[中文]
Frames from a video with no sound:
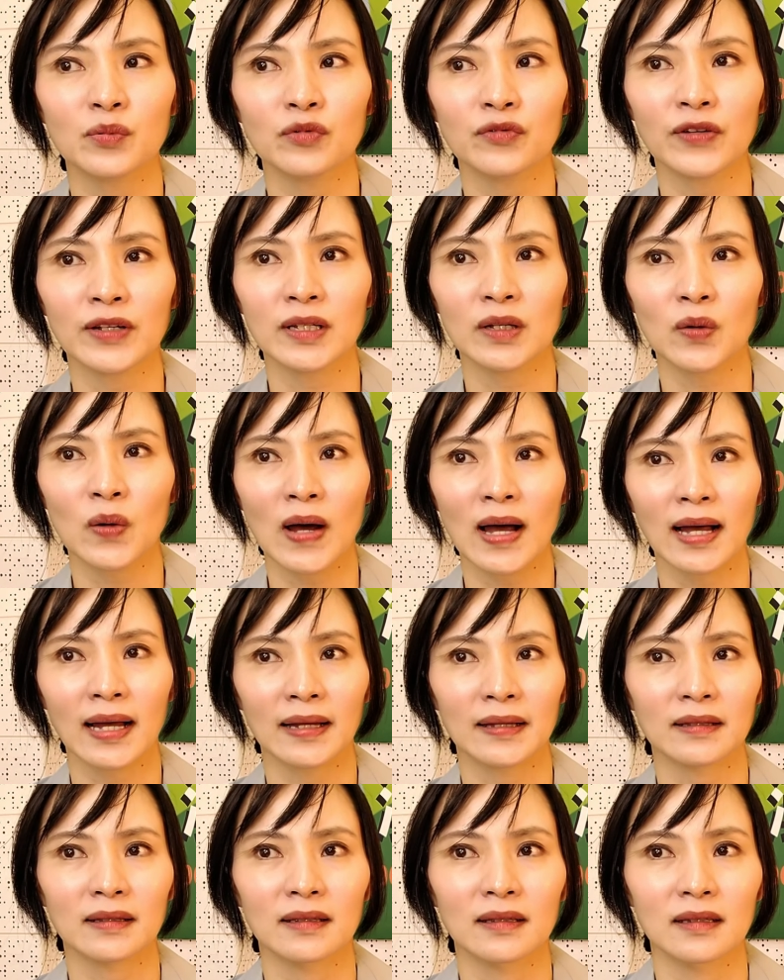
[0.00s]
个部分的
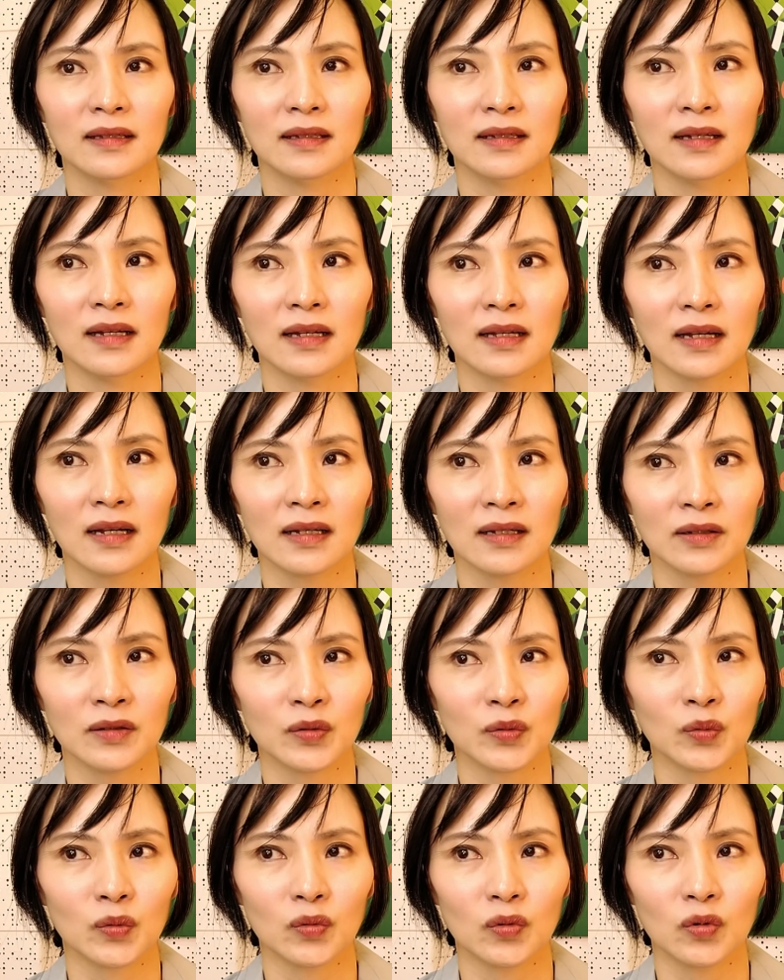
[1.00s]
话，
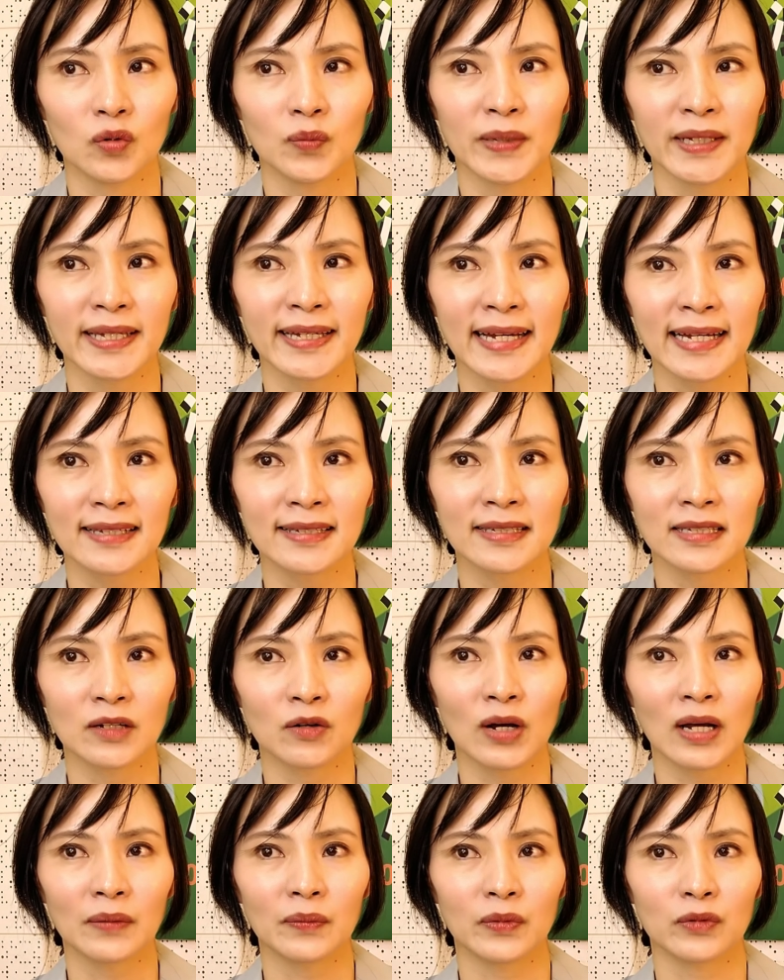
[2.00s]
呃，我们一开始
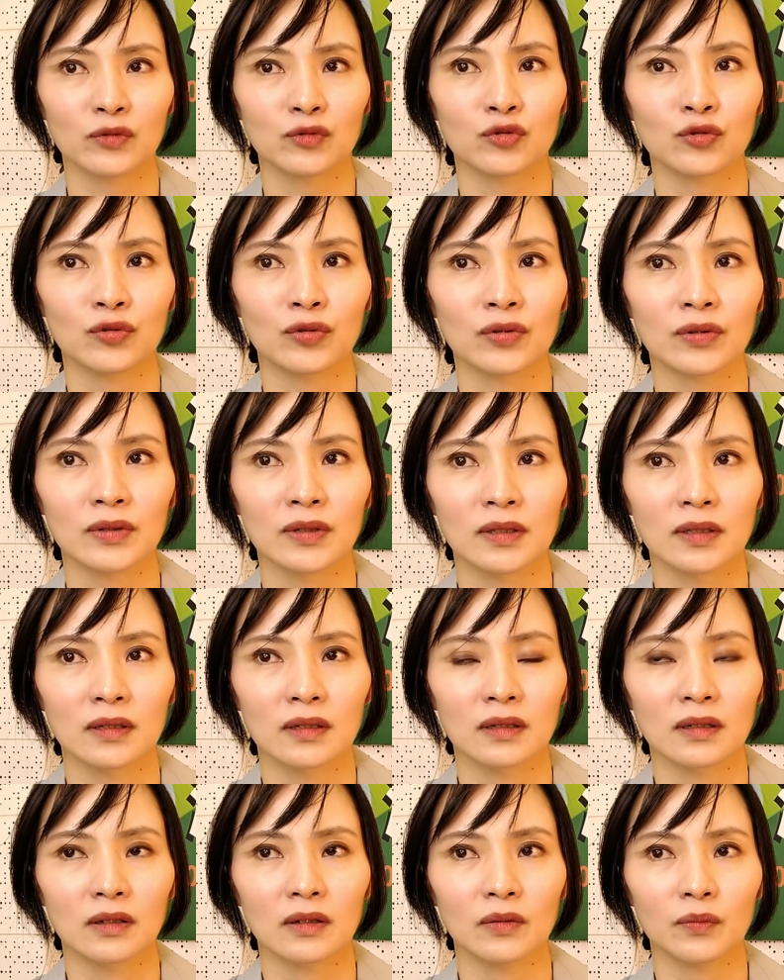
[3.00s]
的话，比如说
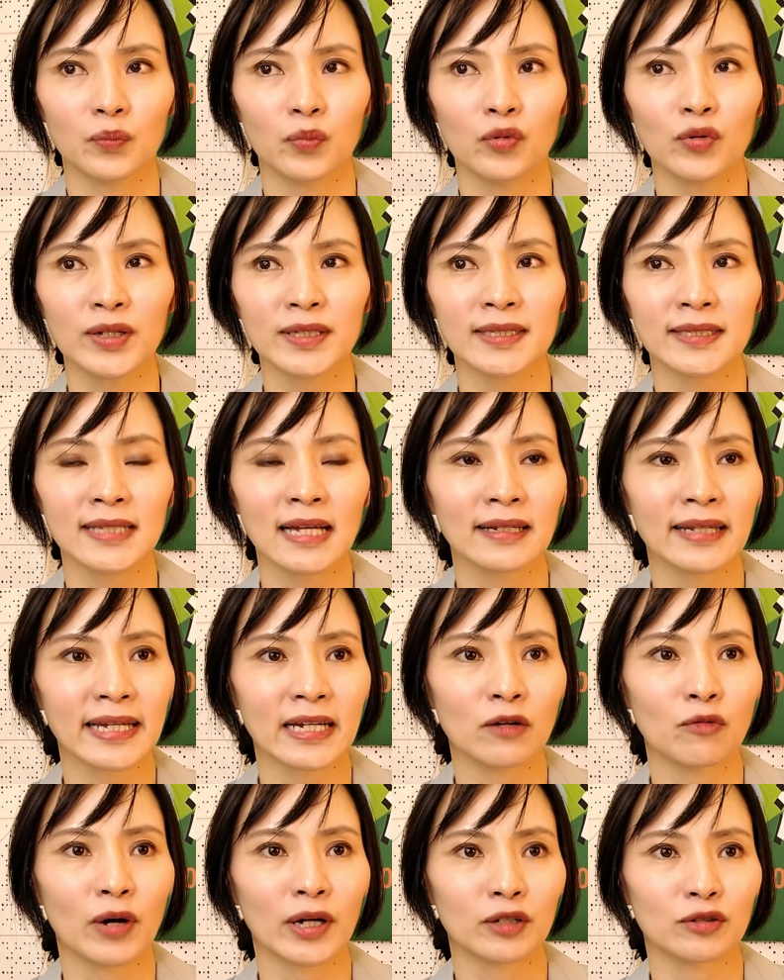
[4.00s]
不会知道
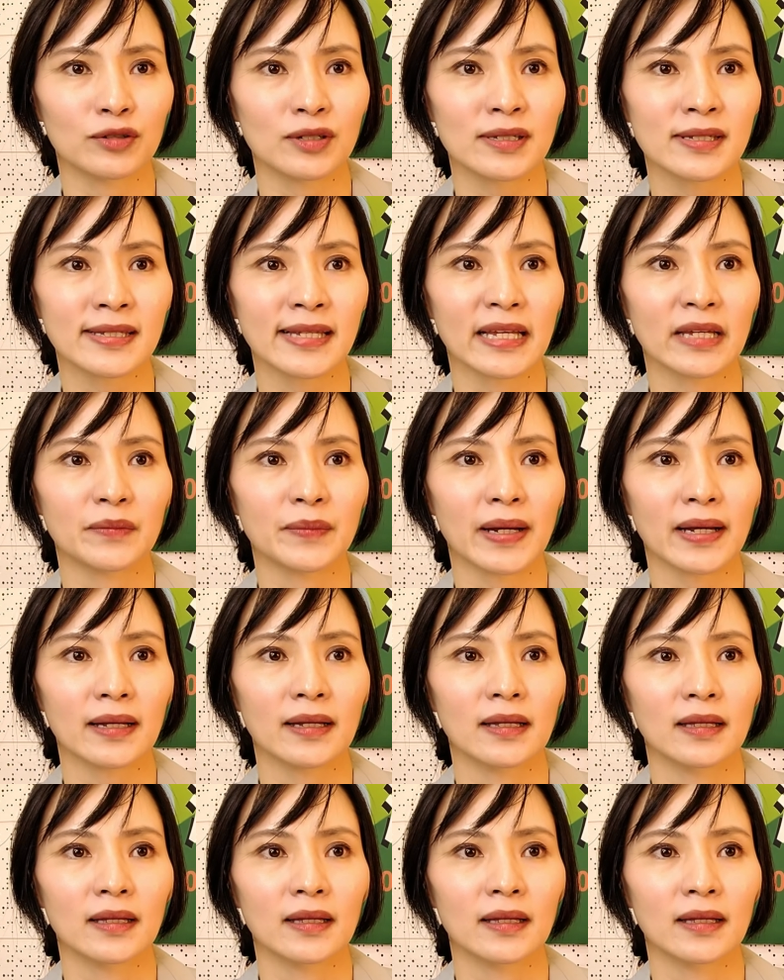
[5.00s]
那个网友是谁嘛？